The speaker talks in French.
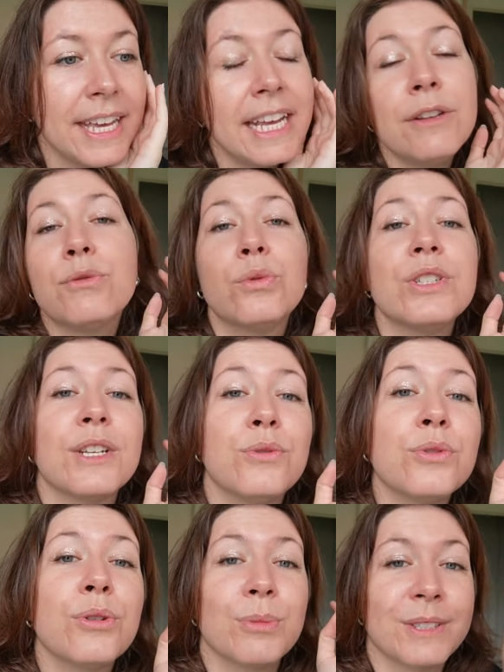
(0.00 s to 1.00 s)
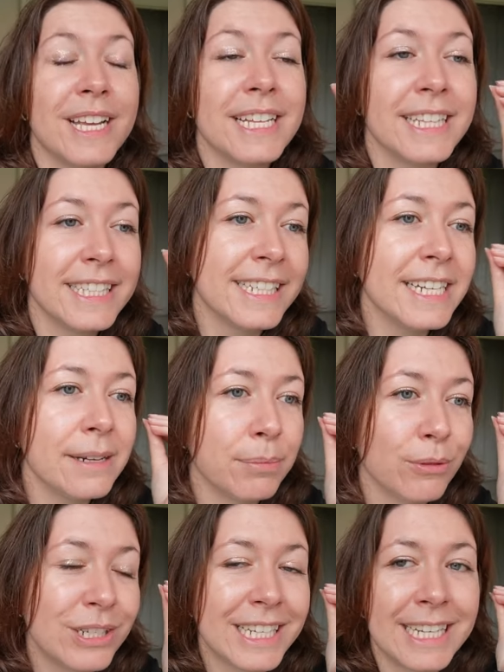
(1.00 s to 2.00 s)
et du coup, j'ai dû commencer à dessiner les
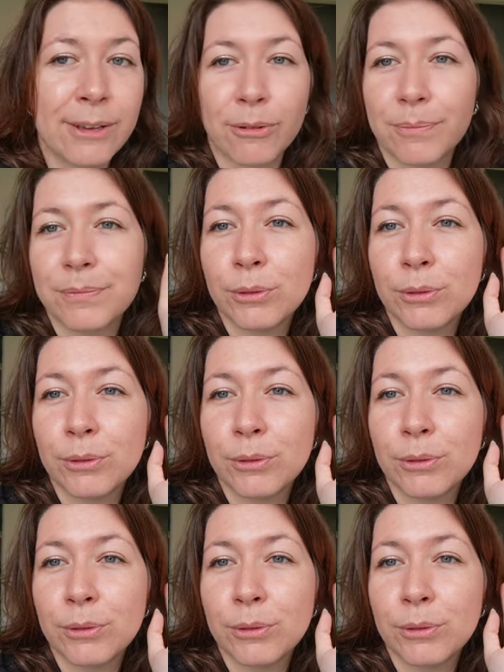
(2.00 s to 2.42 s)
projets clients.